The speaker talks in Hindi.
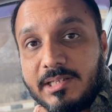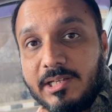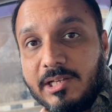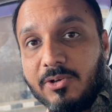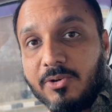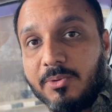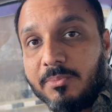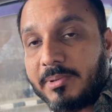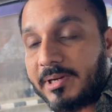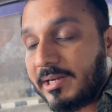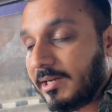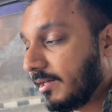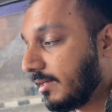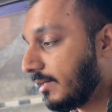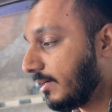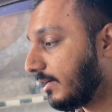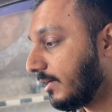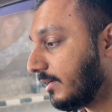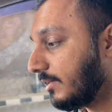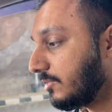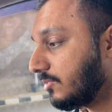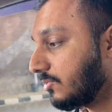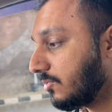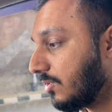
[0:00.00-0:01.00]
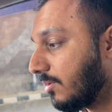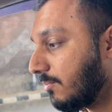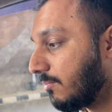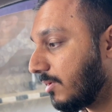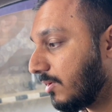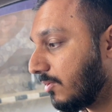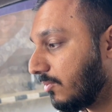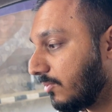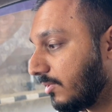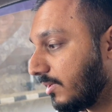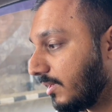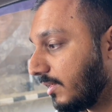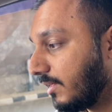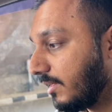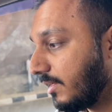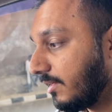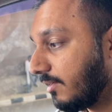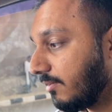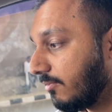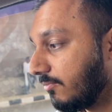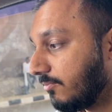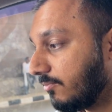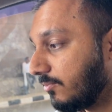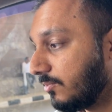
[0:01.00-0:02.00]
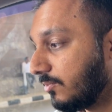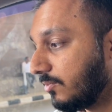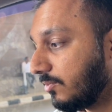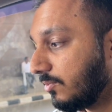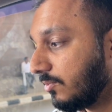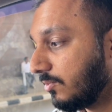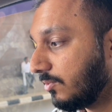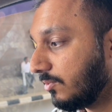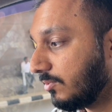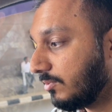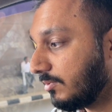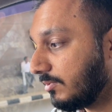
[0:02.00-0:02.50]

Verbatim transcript: किलोमीटर का जो अमाउंट है वो